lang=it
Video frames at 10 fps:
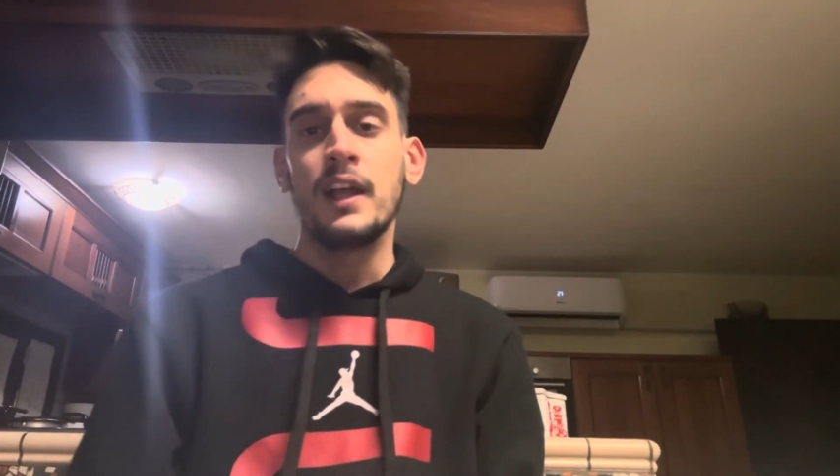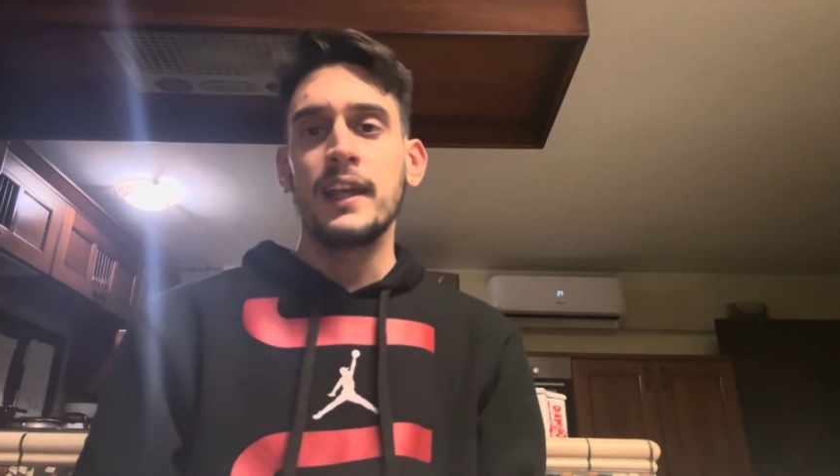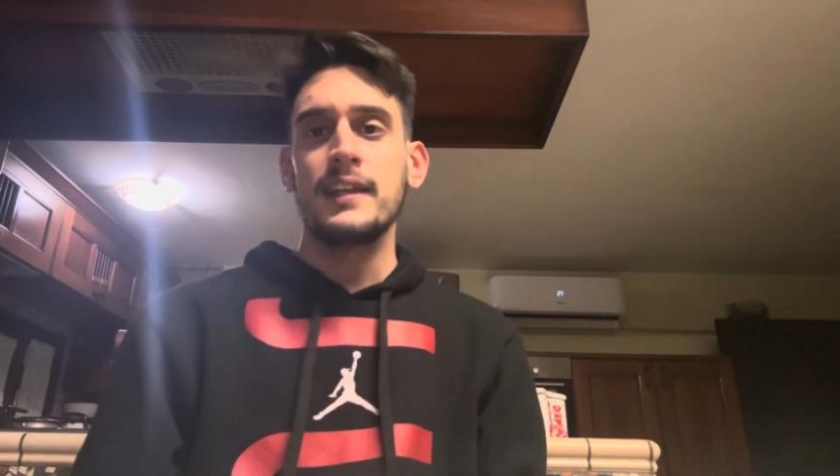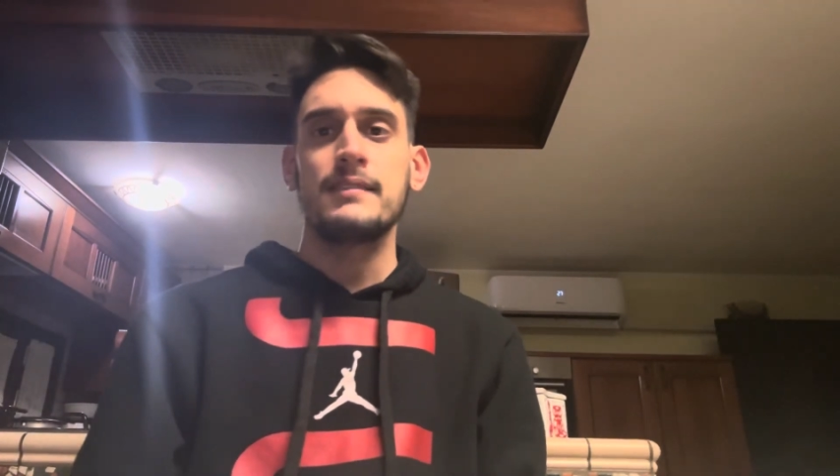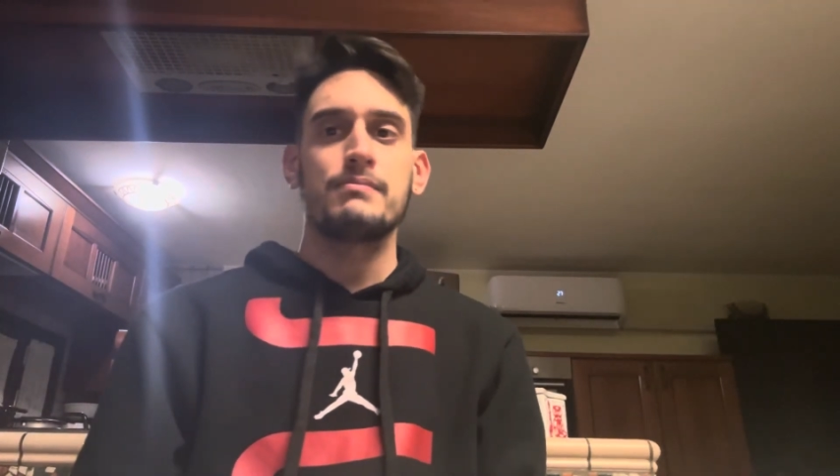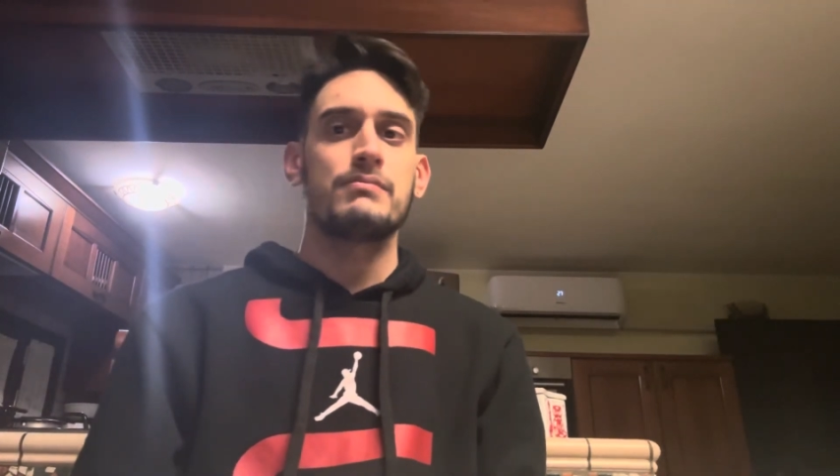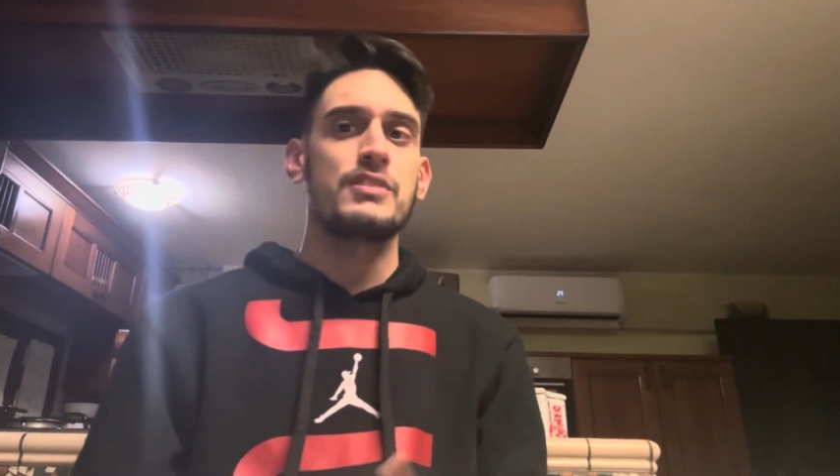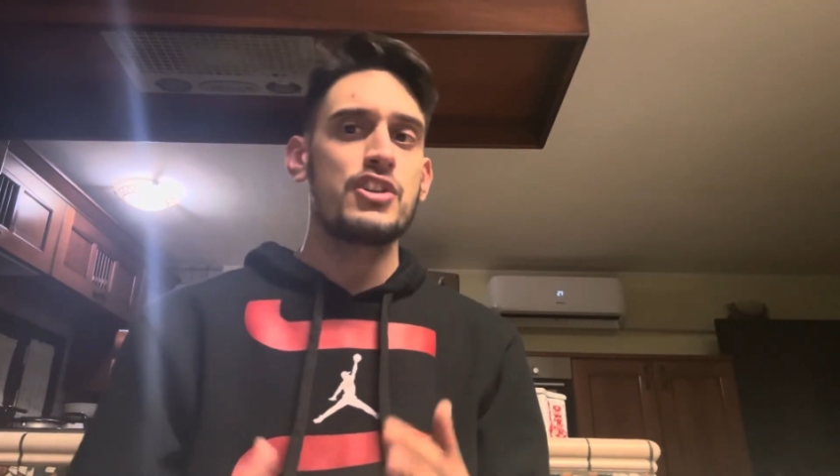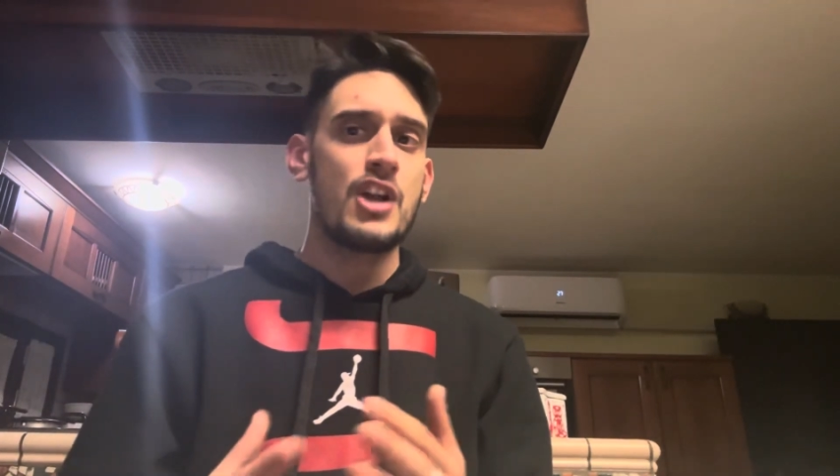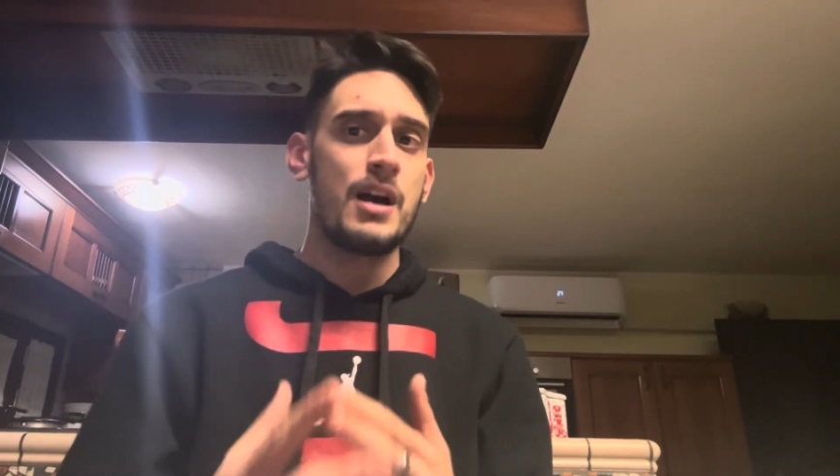e
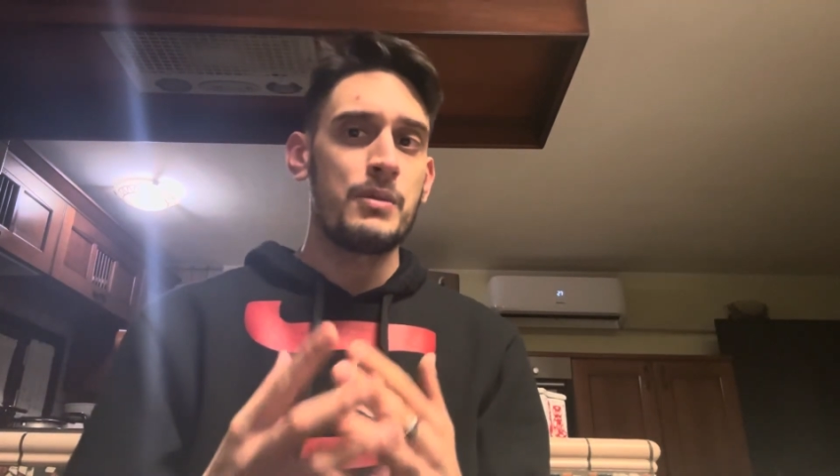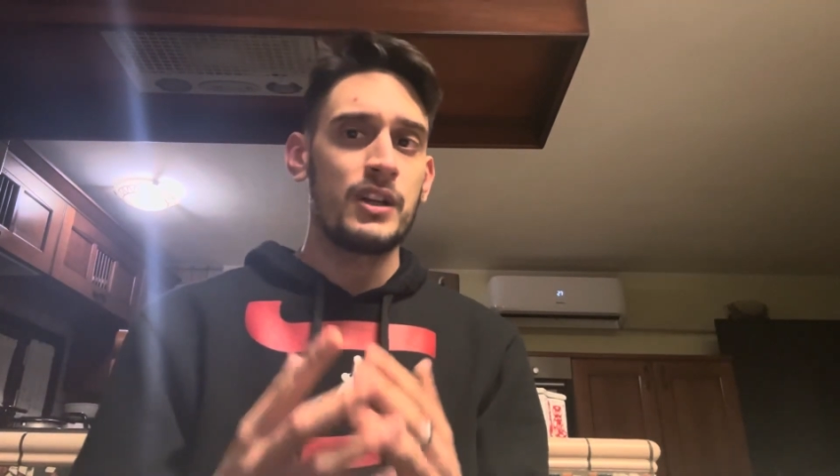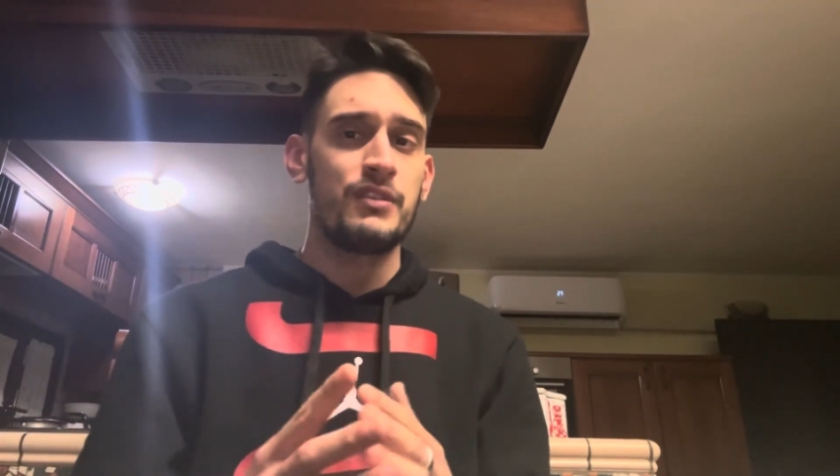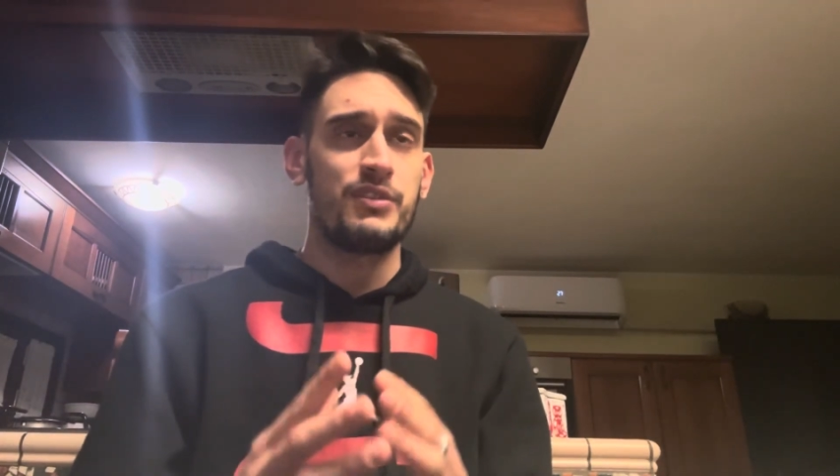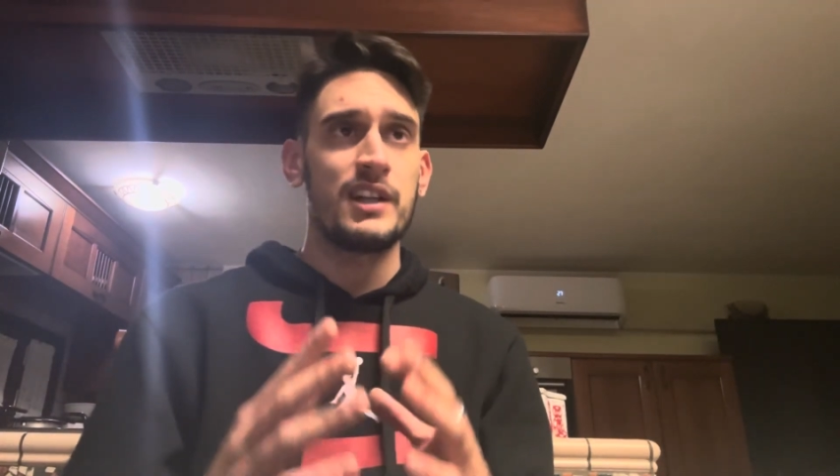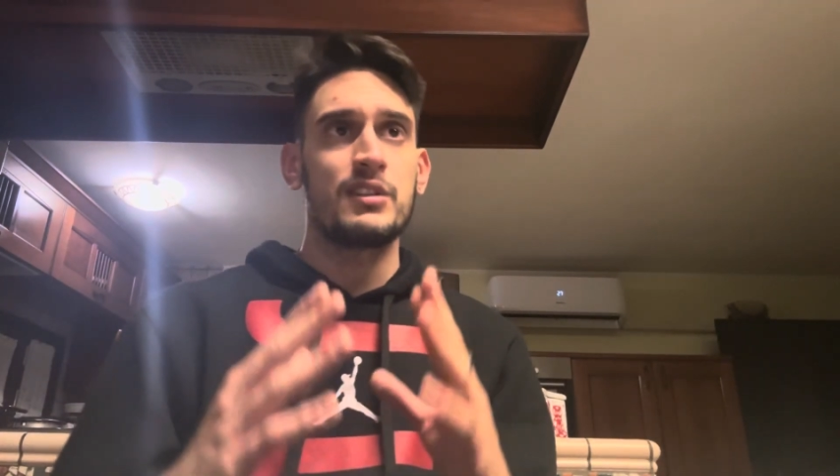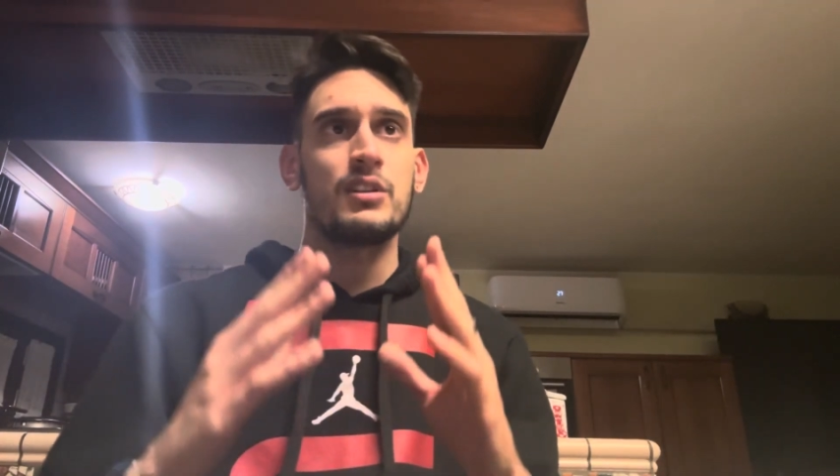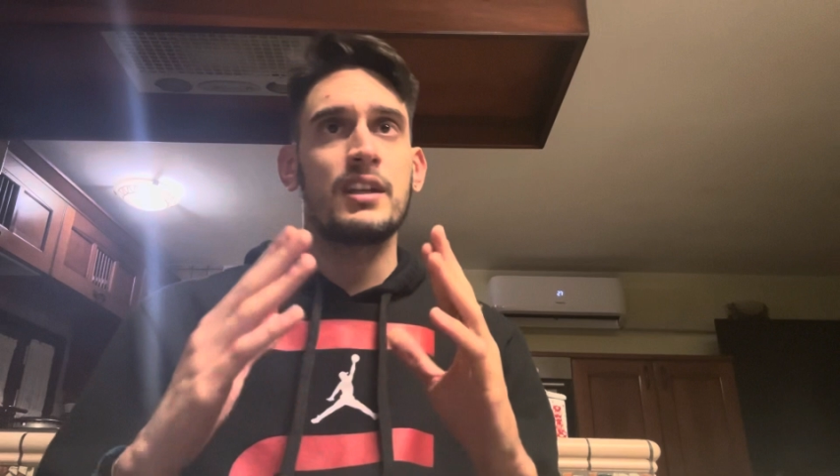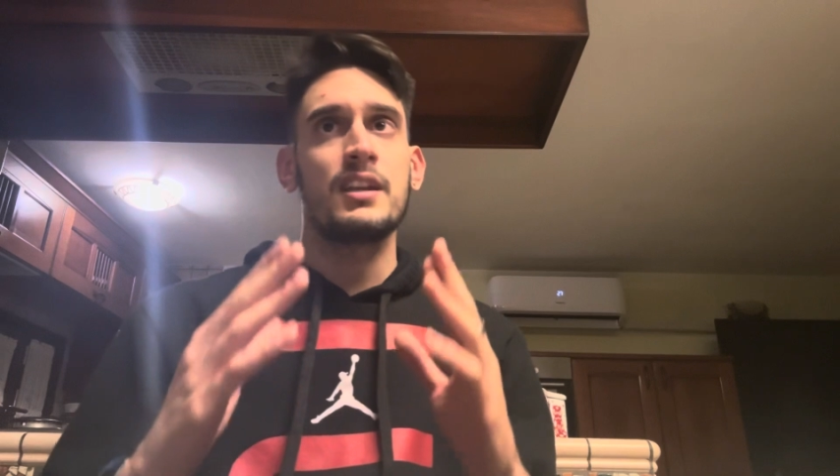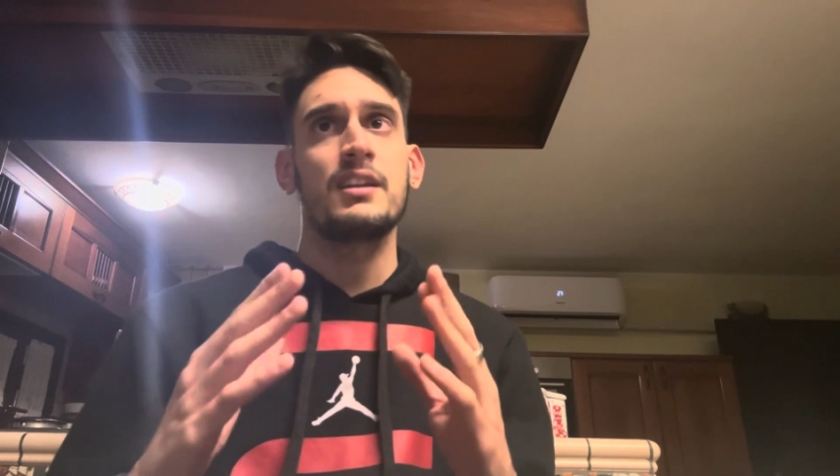diciamo che il
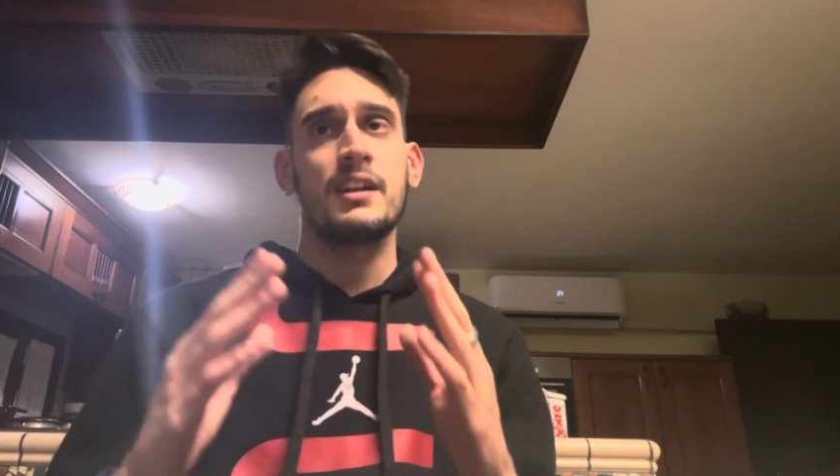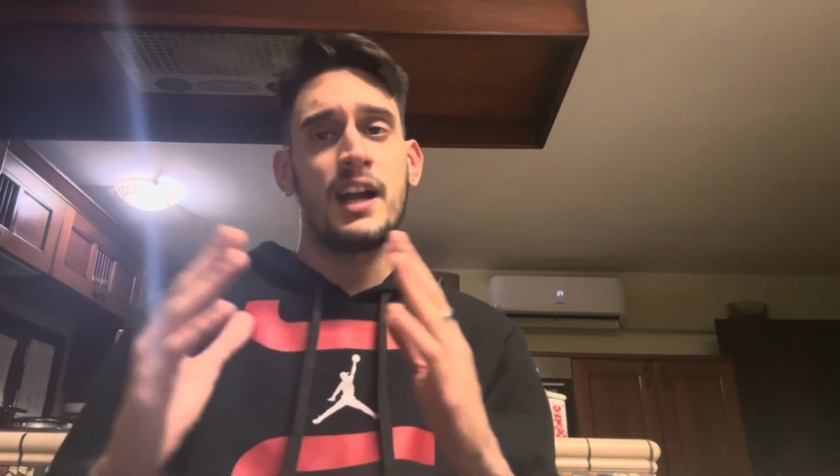fatto che